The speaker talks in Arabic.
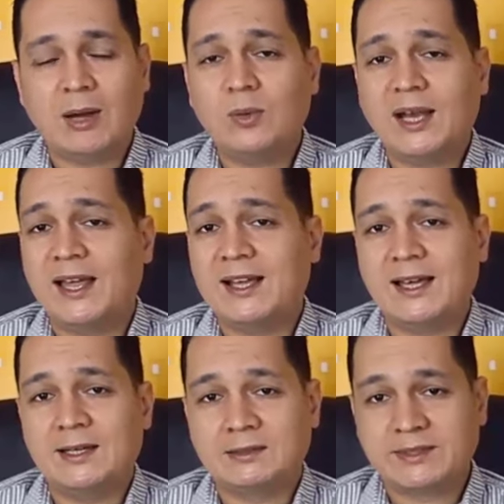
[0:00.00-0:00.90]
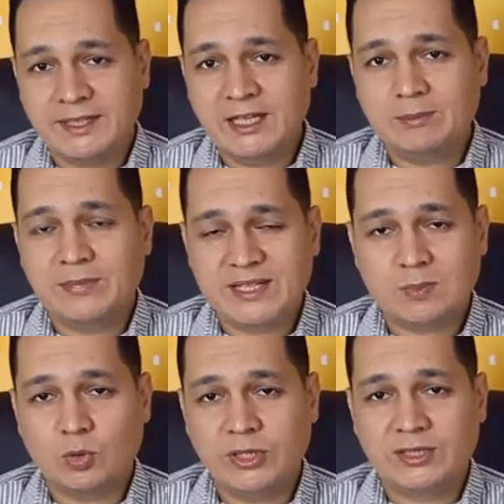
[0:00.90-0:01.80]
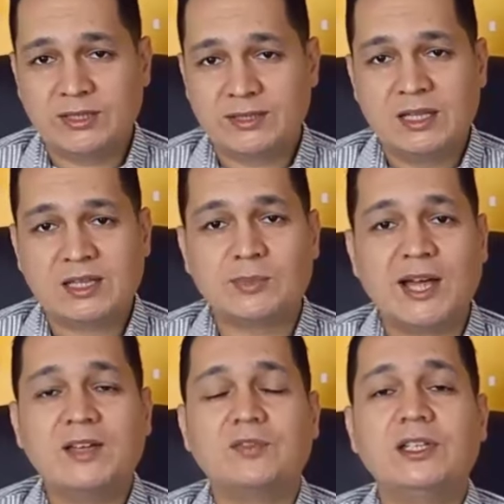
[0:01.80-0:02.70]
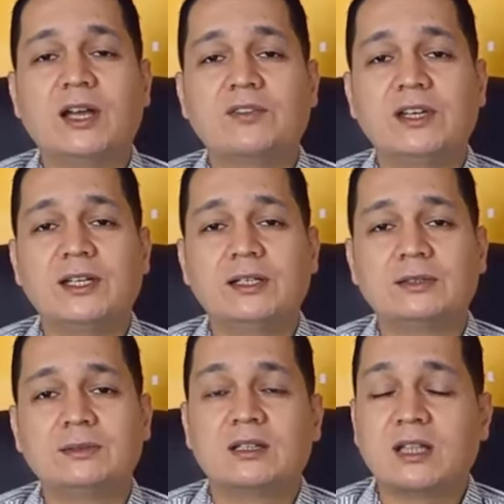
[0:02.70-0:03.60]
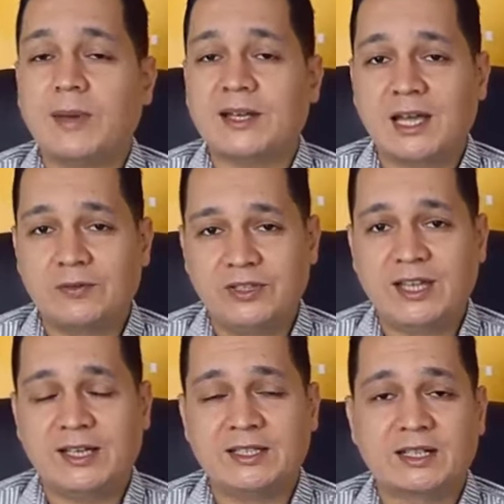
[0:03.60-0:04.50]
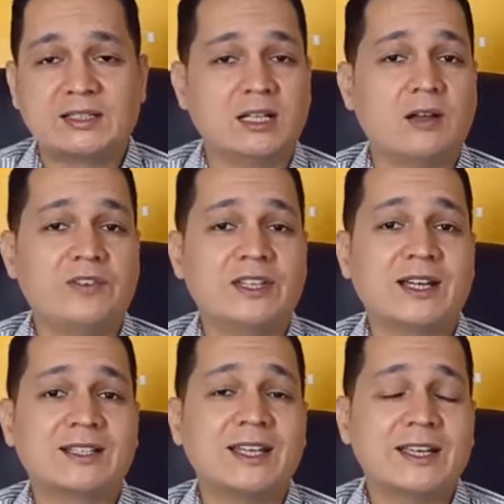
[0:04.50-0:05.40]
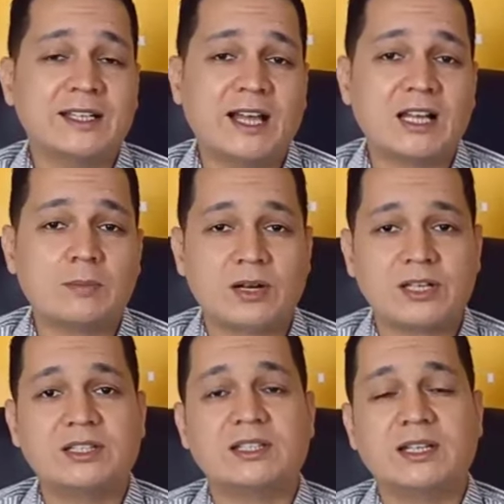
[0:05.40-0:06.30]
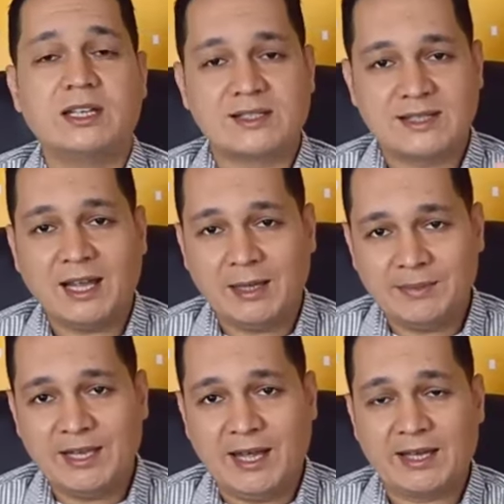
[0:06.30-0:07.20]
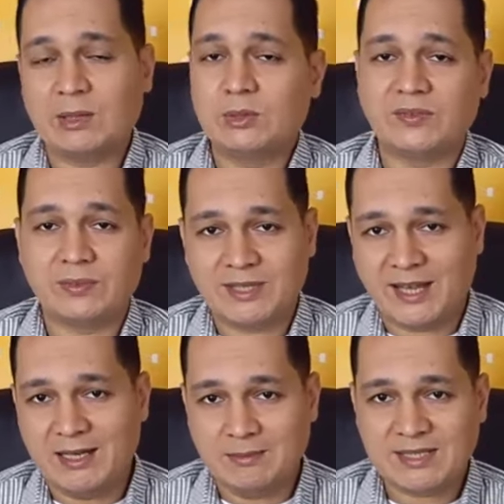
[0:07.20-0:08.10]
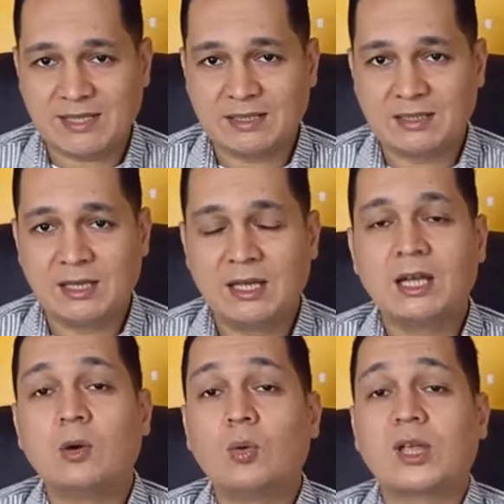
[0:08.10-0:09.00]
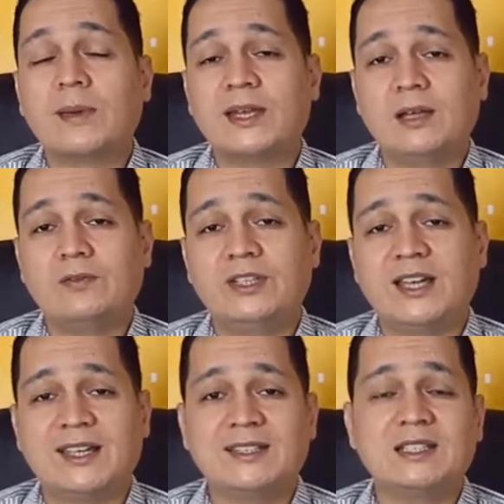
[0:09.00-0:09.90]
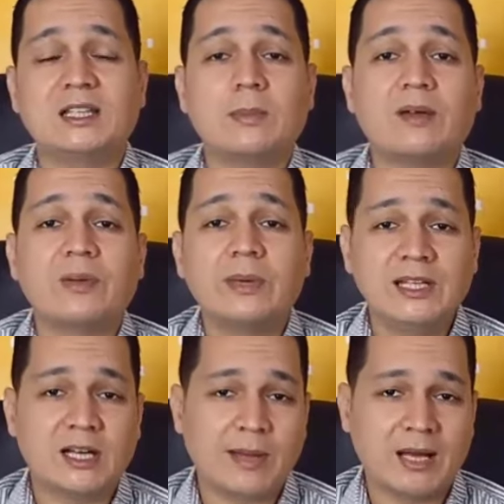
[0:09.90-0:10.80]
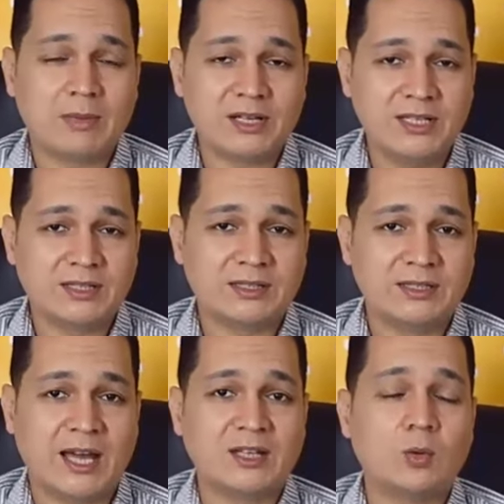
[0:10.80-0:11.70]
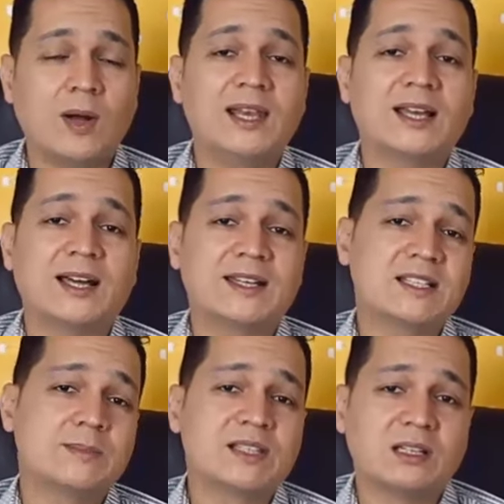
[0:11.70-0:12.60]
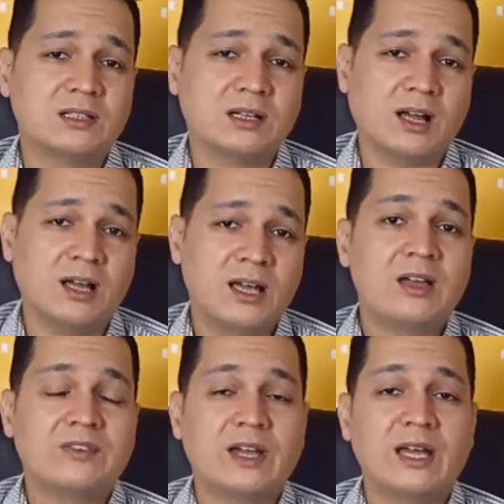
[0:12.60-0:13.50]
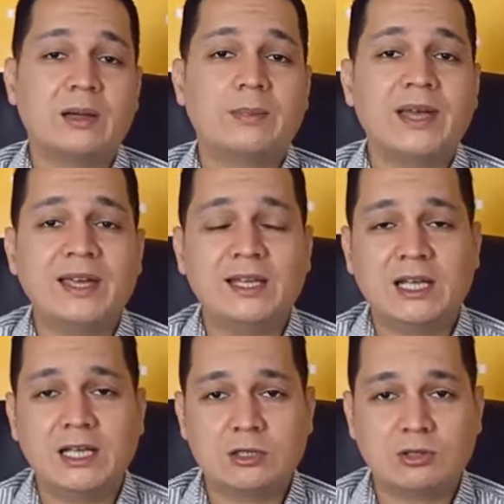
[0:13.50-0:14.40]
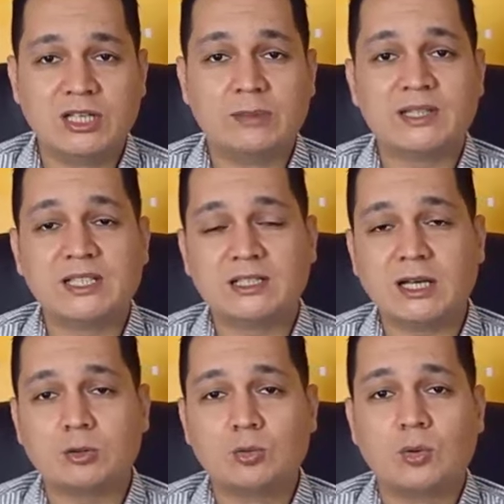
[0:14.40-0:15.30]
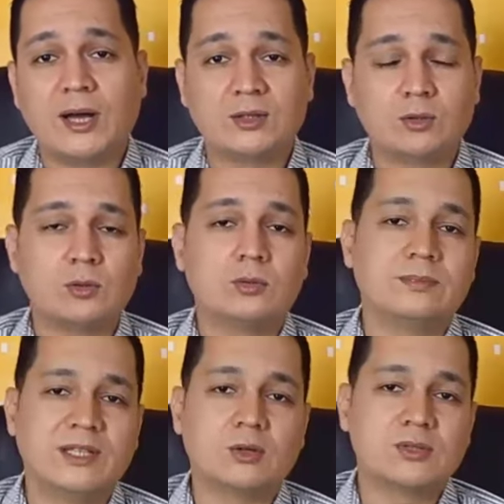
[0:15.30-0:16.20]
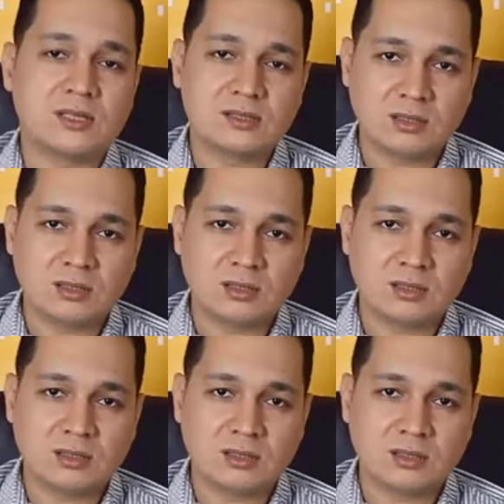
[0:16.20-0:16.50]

اول حاجه نيم اسمه ايه طب ده هيفيدك في ايه طبعا هيفيدك انك تعرف انك داخل على المريض الصح بتاعك لو انت في امتحان مثلا وكمان هيفيدك ان انت تبقى فاميليار مع المريض يعني هو قال لك انا اسمي صلاح فباقي الهيستوري لما تيجي تاخده هتقول له يا استاذ